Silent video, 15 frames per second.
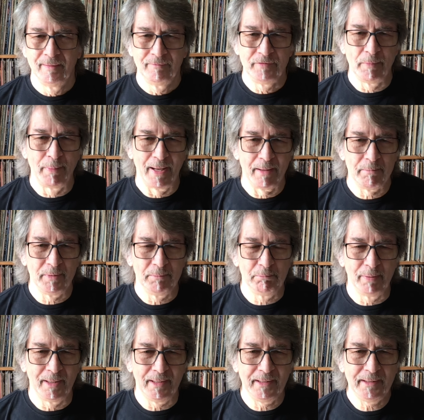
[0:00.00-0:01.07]
Wir bleiben in
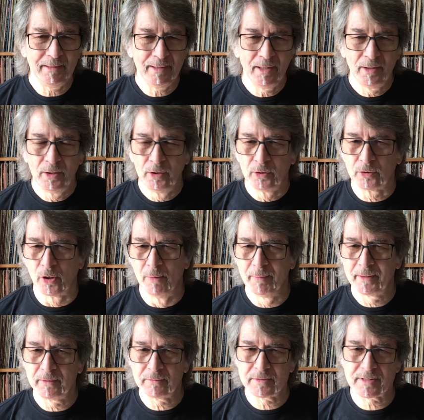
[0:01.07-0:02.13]
Berlin,
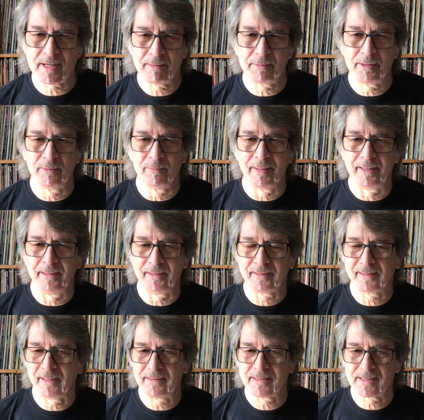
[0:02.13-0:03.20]
kümmern uns aber um eine
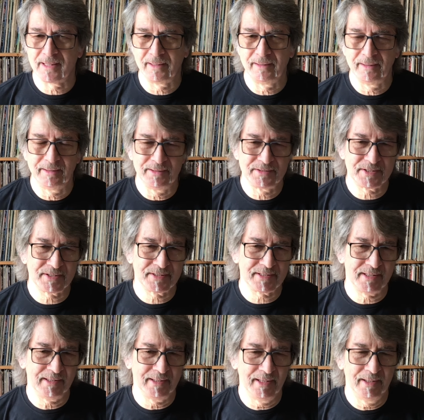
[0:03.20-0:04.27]
ganz andere
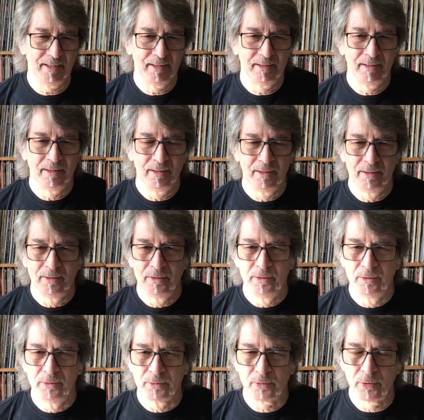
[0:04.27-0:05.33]
Szene.
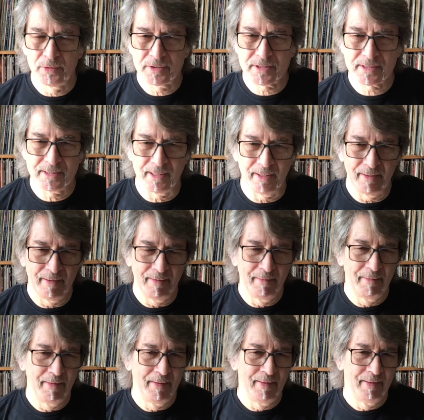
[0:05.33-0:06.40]
Künstler.
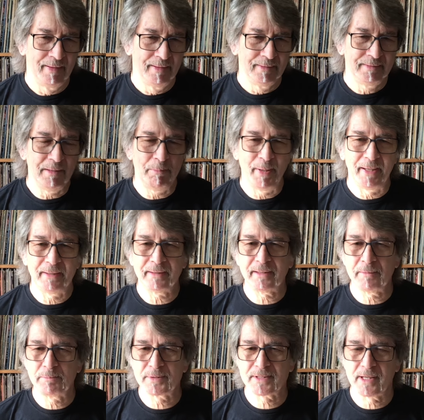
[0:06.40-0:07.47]
Die Band
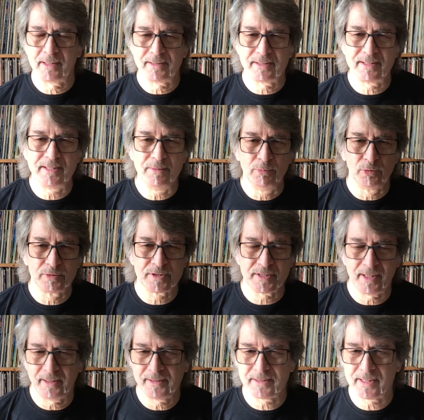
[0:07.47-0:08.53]
gibt seit
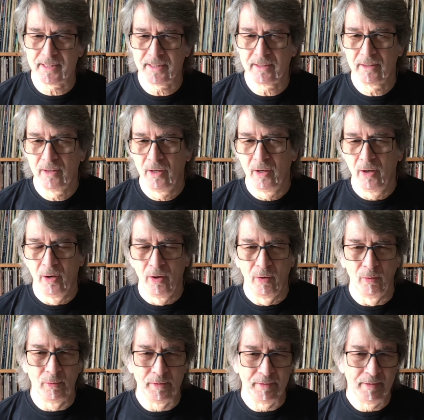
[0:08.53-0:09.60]
67
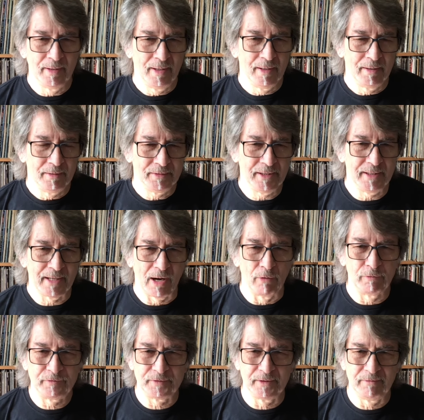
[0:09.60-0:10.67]
und jeder
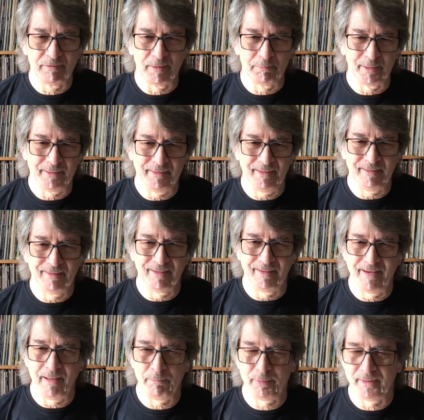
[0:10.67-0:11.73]
Auftritt war bei denen ein
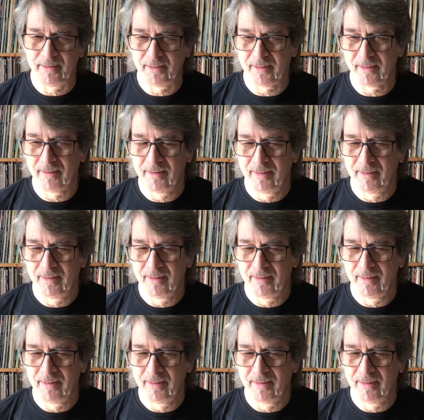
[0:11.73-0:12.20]
Happening.